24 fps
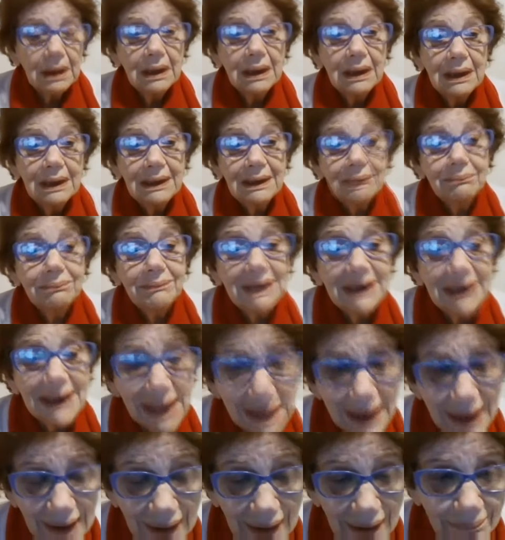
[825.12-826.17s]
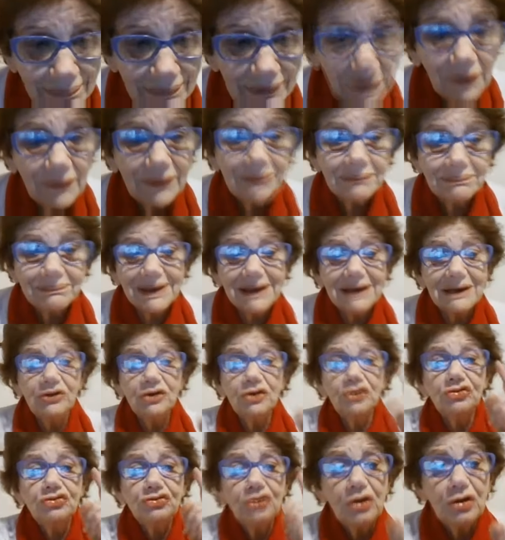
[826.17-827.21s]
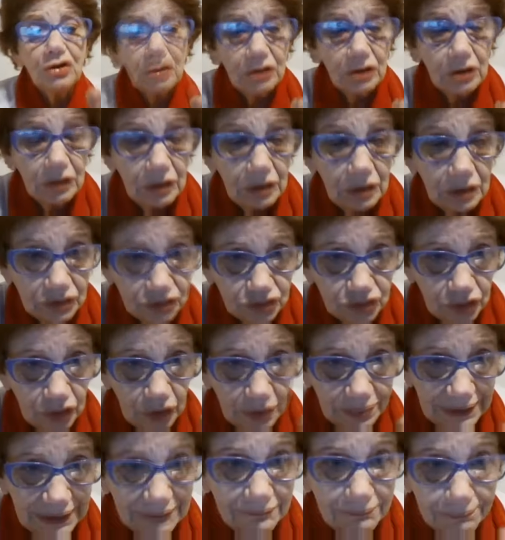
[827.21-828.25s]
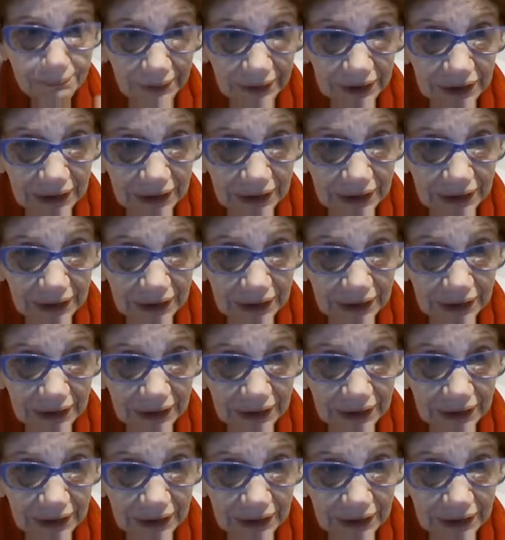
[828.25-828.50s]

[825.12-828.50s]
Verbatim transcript: Y mirá, pero además no solo sobre, por